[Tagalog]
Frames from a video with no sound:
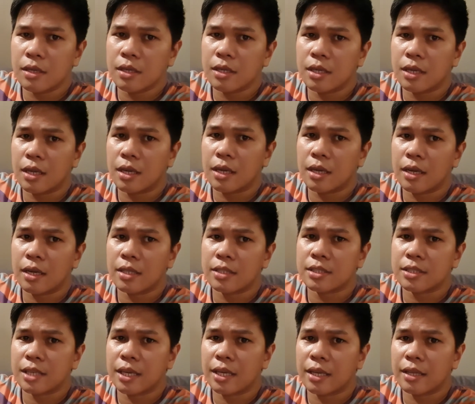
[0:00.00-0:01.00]
Yeah,
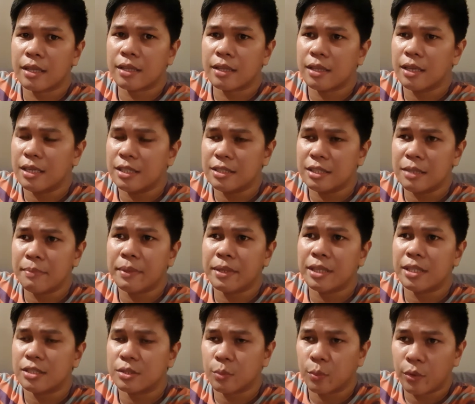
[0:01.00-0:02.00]
it's not easy
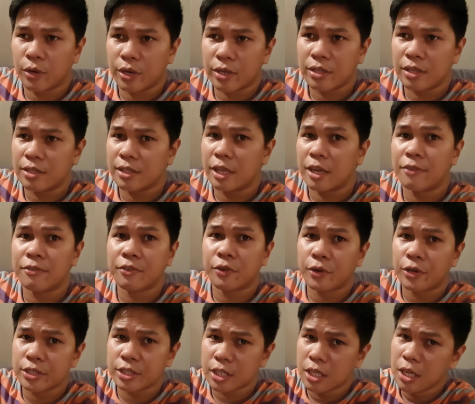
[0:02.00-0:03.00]
but it's worth it. And of
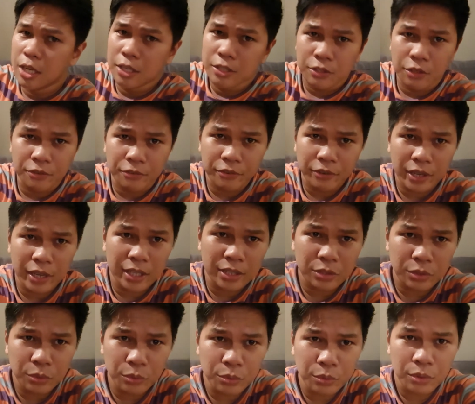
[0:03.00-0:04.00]
course, don't
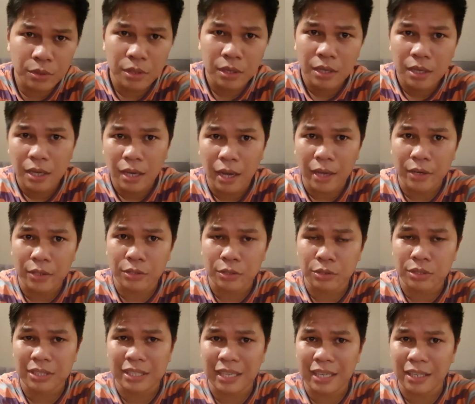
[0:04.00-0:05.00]
forget to ano, to
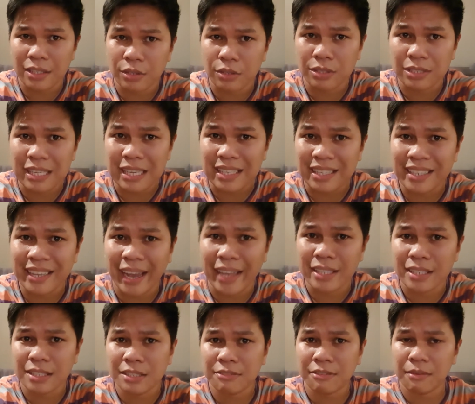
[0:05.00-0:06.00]
seek, to seek
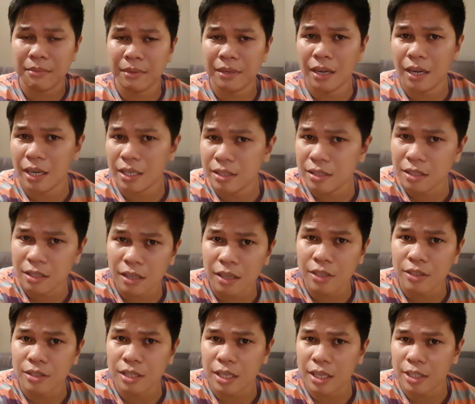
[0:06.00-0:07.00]
guidance from God,
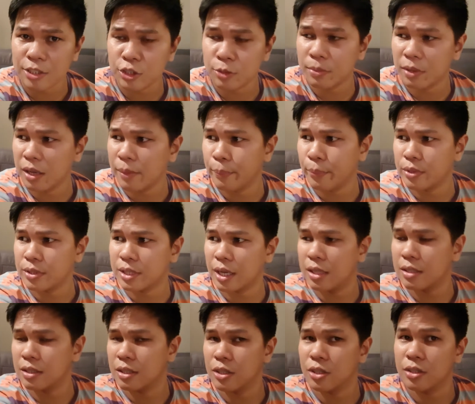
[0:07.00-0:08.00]
yun talaga sobrang
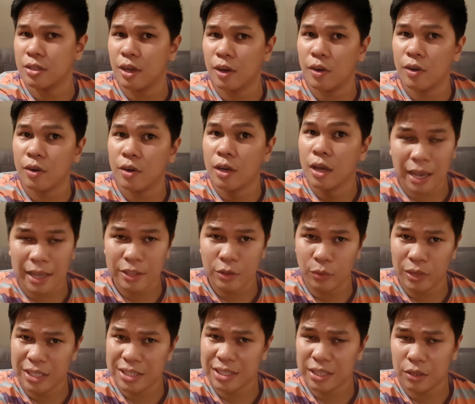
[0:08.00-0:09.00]
importante yun. Ako, I don't
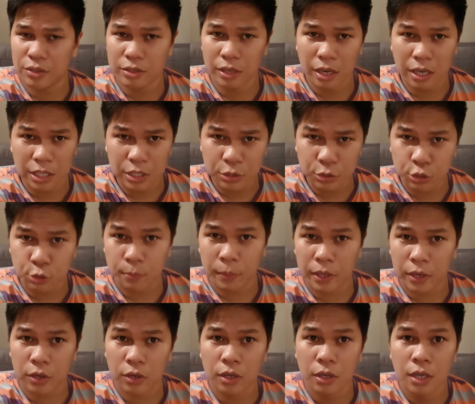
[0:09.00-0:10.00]
want to sound religious,
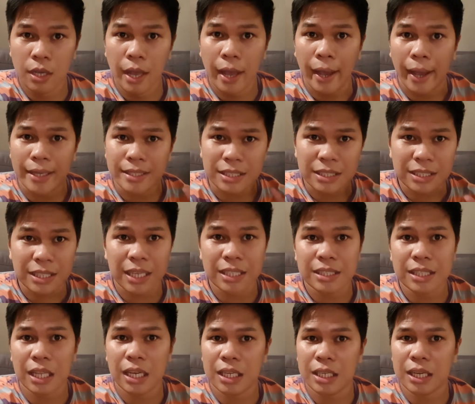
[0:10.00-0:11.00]
pero as a
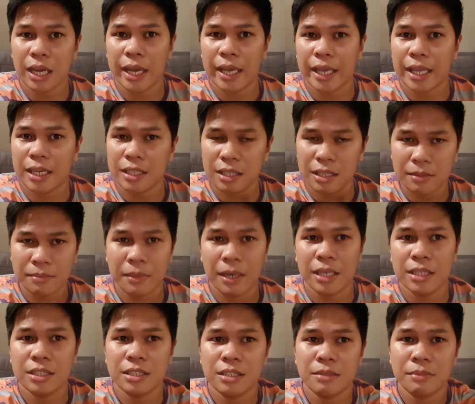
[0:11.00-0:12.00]
dad talaga, I cannot
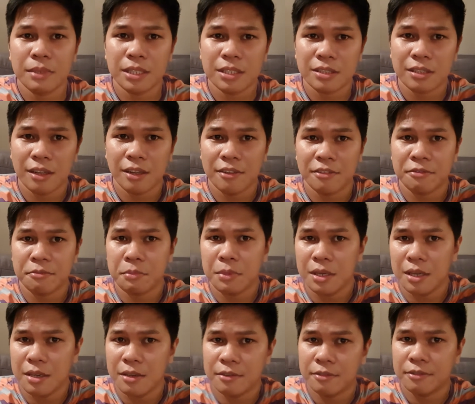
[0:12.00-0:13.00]
imagine myself
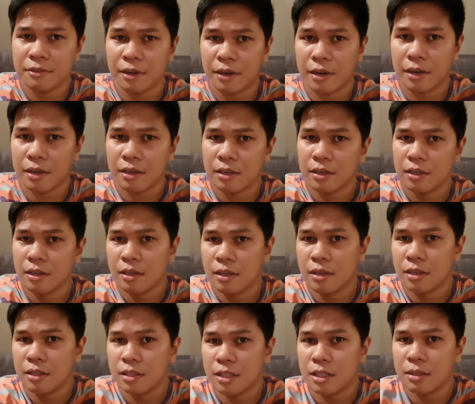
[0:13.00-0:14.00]
being far,
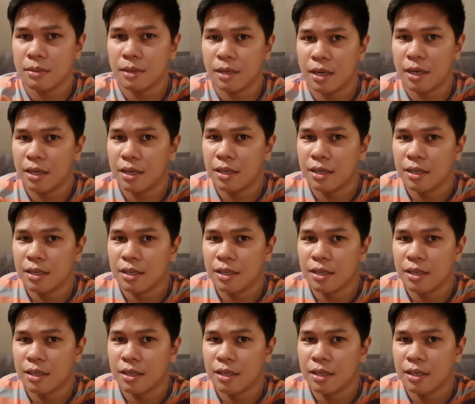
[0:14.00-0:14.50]
di ba?